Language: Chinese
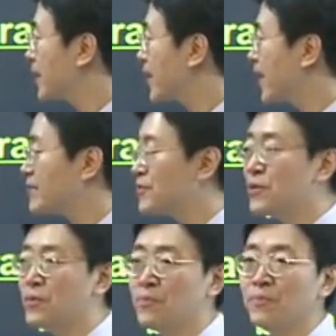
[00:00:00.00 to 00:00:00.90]
Guest
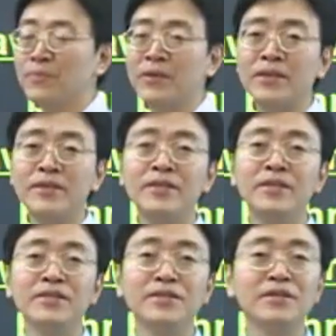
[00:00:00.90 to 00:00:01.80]
room
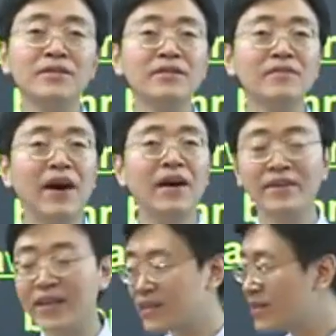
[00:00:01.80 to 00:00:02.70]
这的客房，
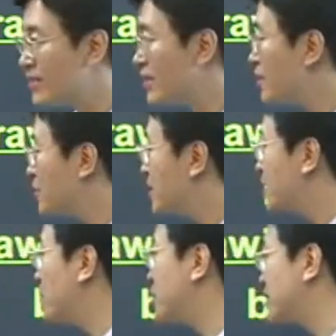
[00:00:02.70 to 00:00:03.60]
给客人留的一
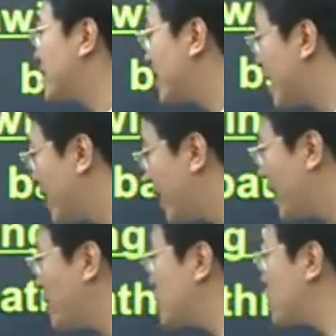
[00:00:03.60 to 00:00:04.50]
间卧室，
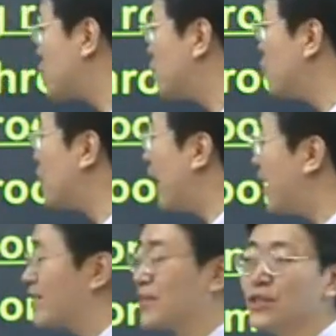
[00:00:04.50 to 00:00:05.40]
还有就书
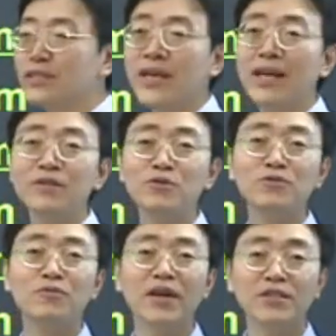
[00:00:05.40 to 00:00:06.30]
房，呃，家里的
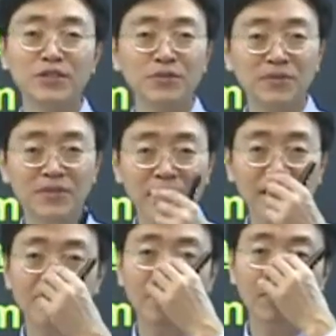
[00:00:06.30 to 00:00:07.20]
书房直接用
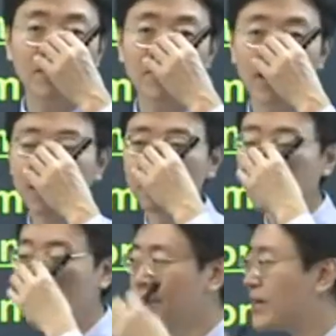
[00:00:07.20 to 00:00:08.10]
study 当名词来用，
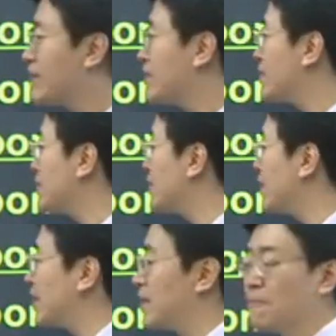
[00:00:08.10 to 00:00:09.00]
再来一
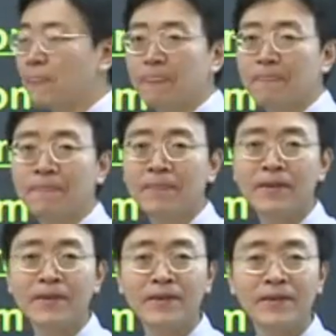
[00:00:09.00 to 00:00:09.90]

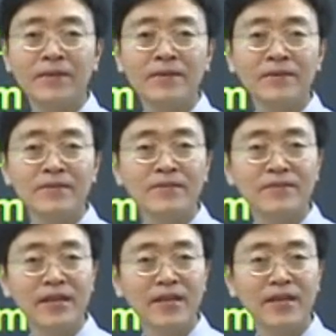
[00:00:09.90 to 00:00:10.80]

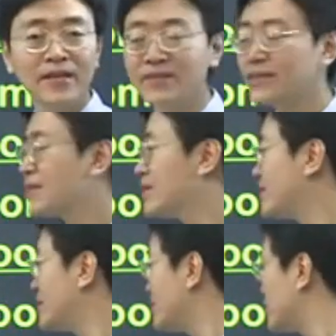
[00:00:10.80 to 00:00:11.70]
遍，study，study，
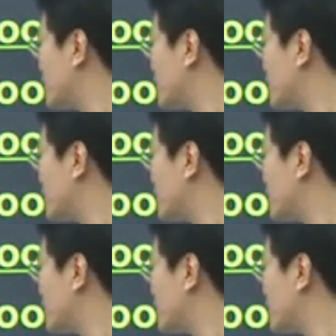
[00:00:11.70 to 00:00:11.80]
这叫